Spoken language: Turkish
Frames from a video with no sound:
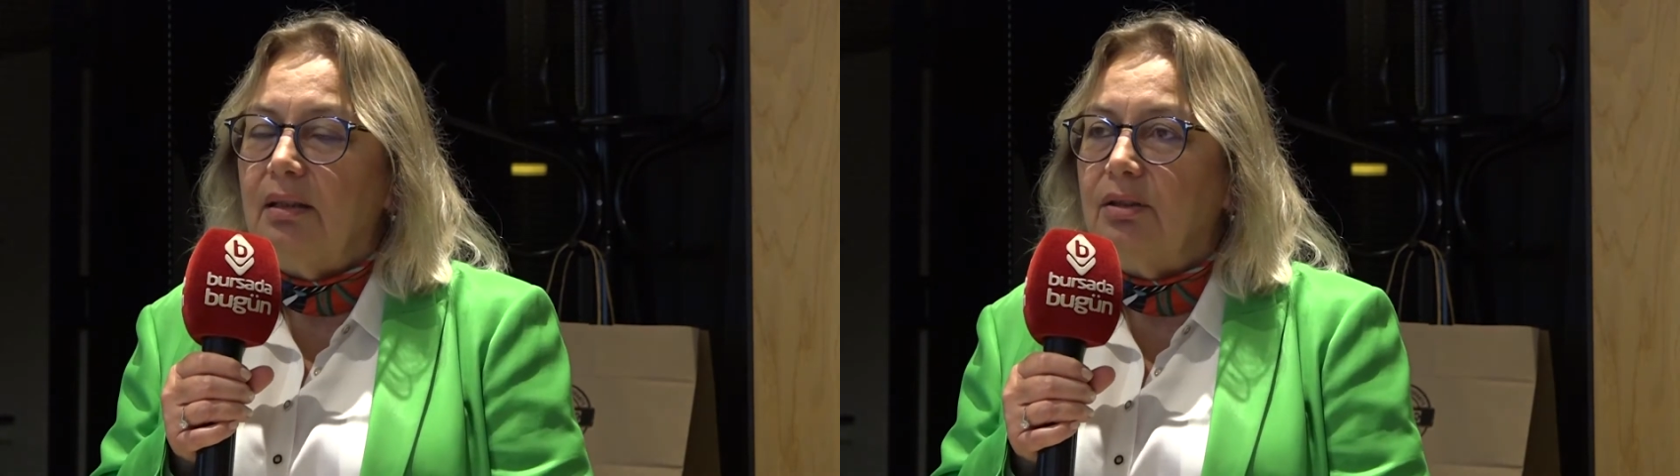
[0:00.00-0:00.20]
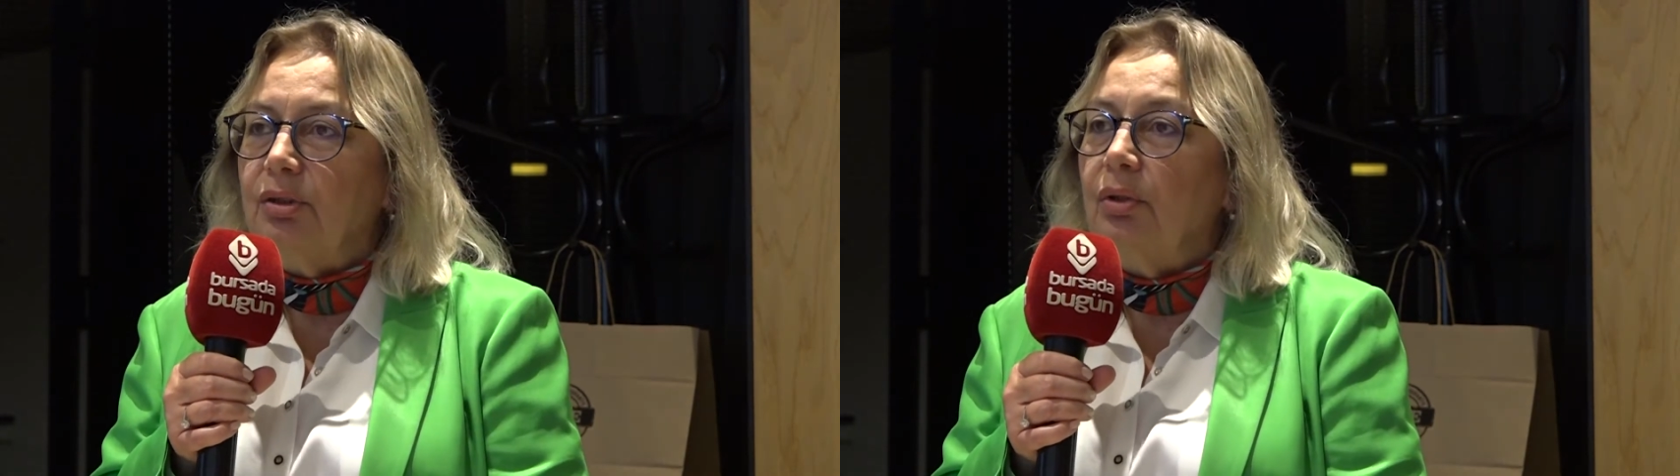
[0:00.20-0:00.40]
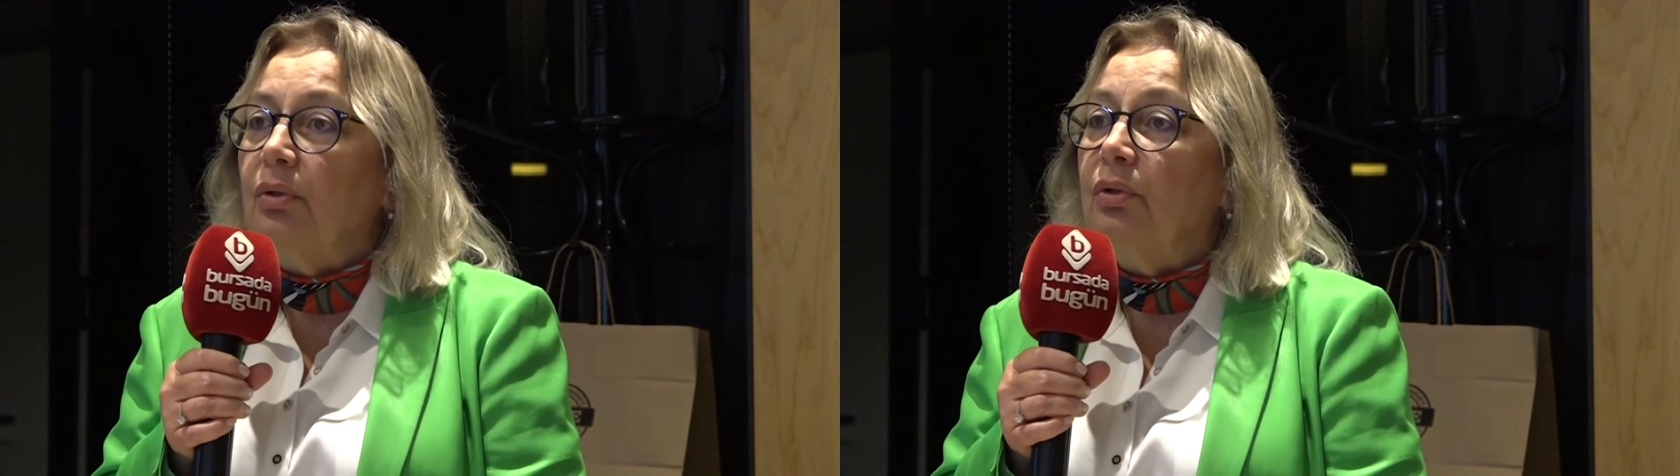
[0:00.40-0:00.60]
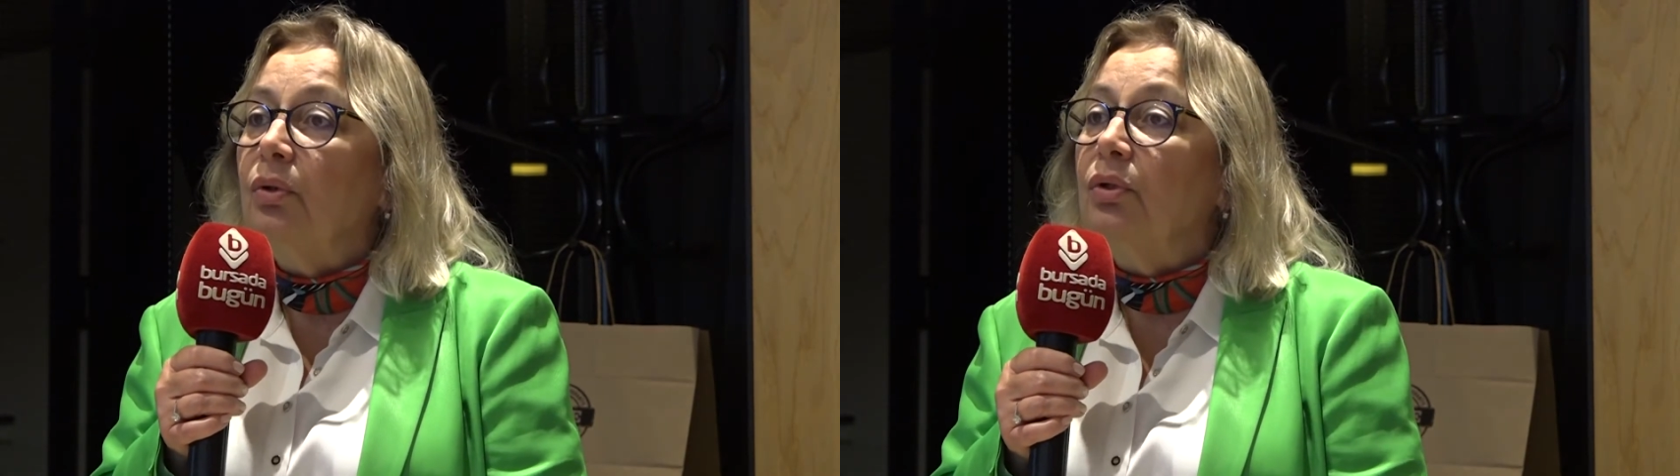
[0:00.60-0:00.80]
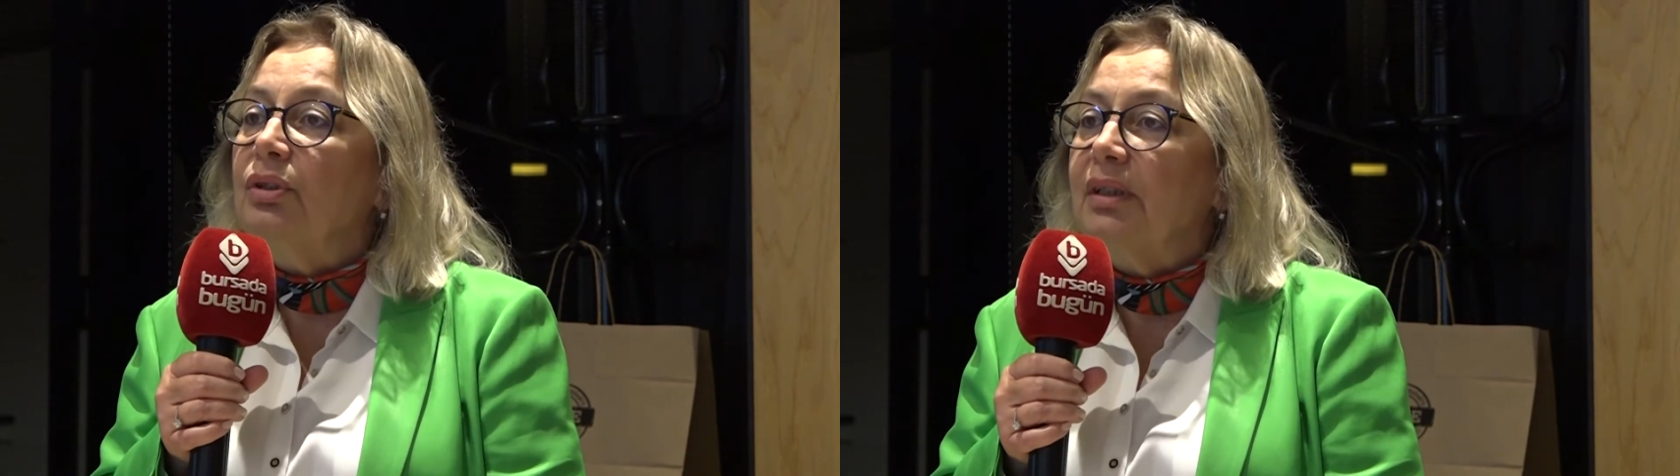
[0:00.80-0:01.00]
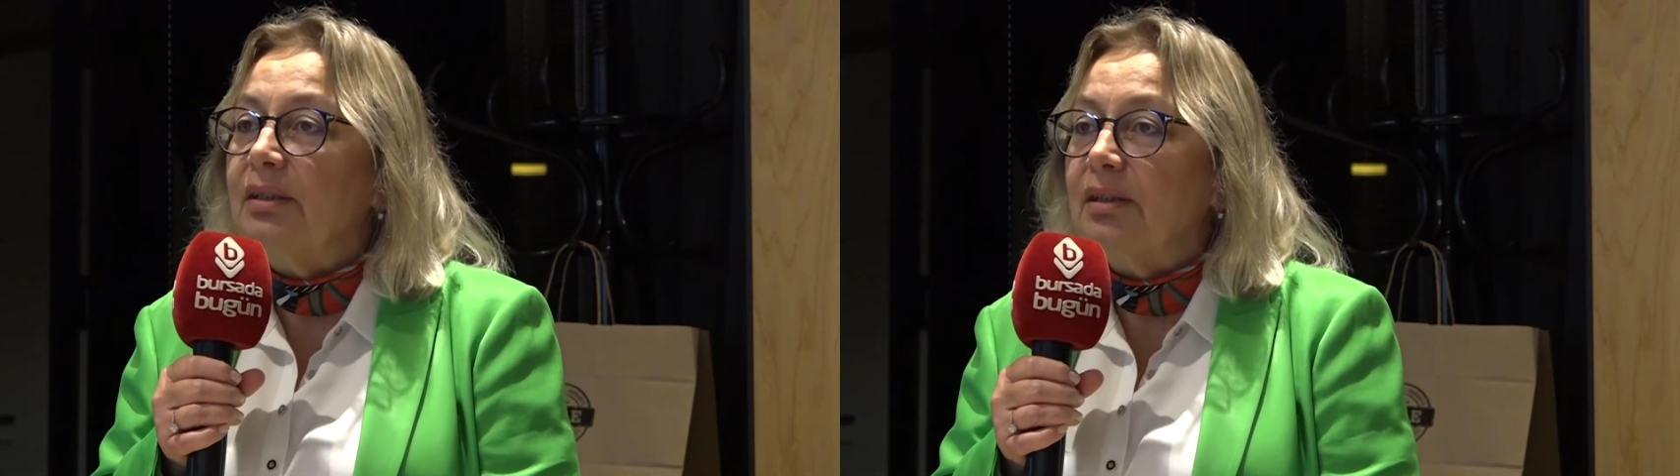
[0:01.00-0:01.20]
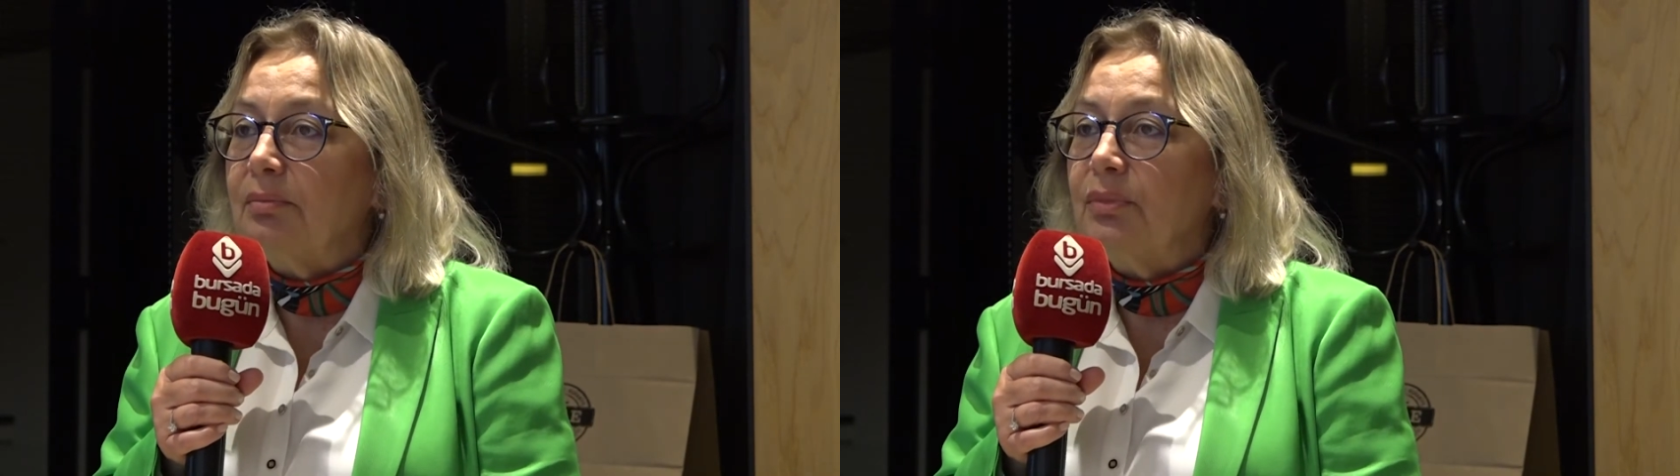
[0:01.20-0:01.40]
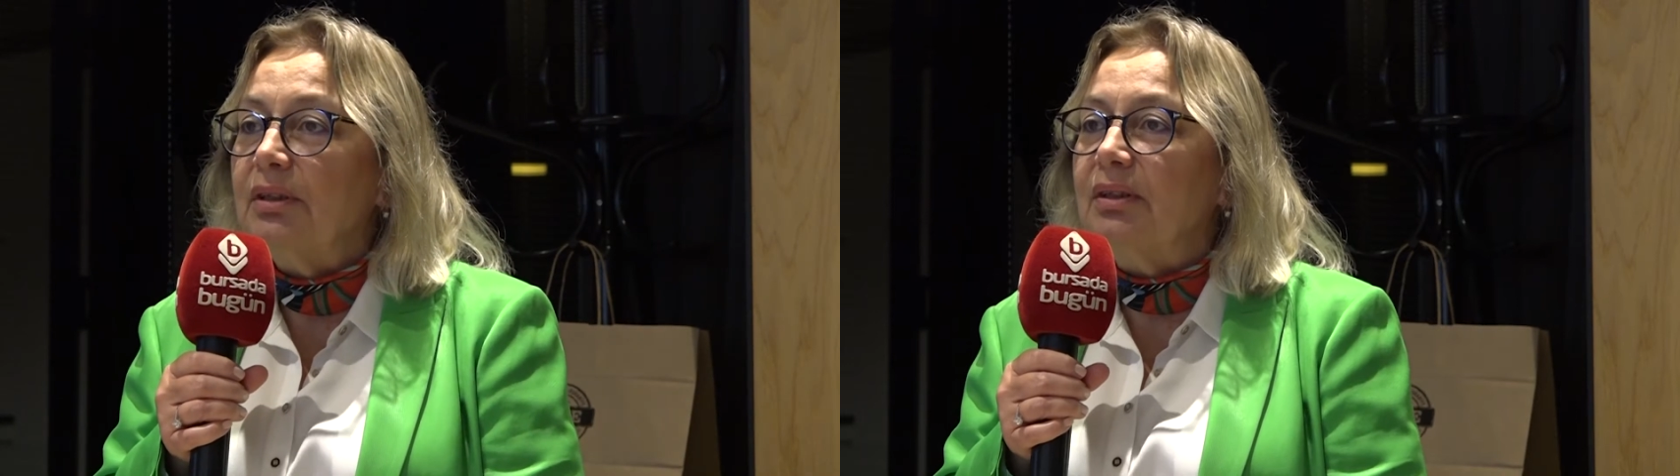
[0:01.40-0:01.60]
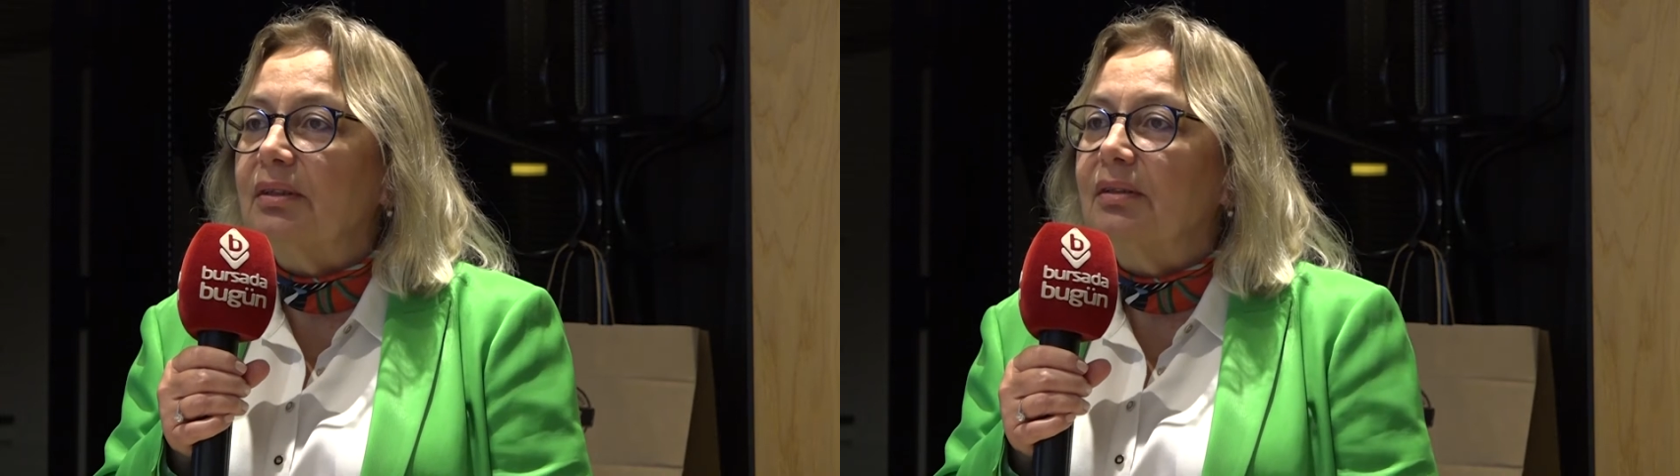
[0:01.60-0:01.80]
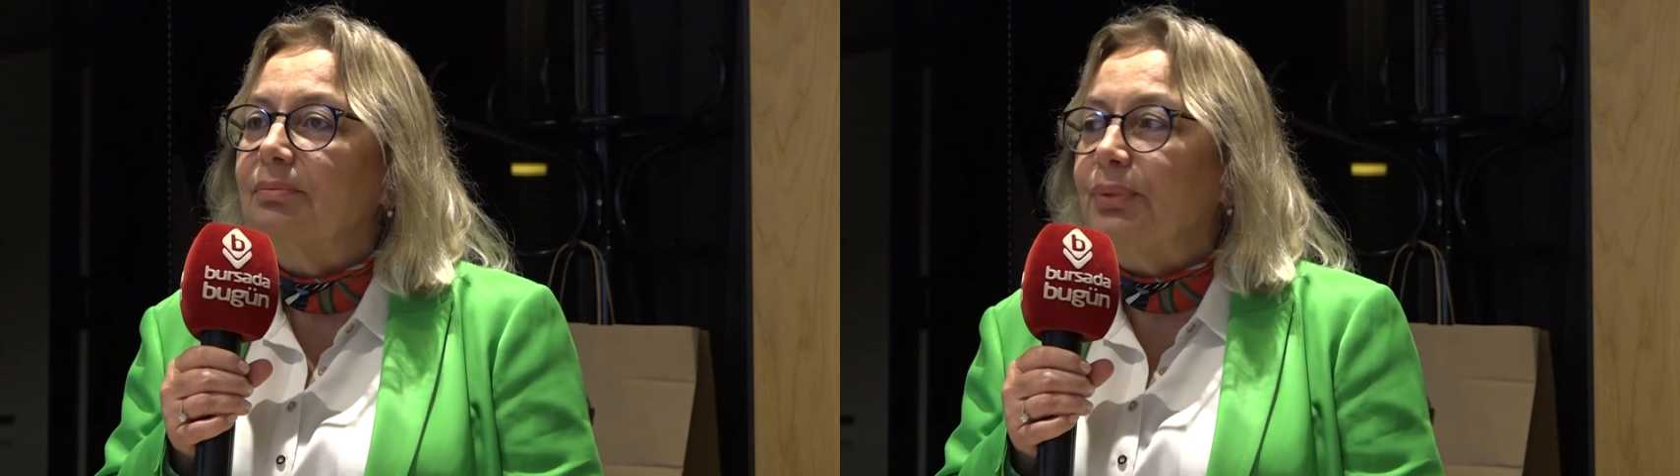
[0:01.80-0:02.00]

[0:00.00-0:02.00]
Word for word: işte o özlediğimiz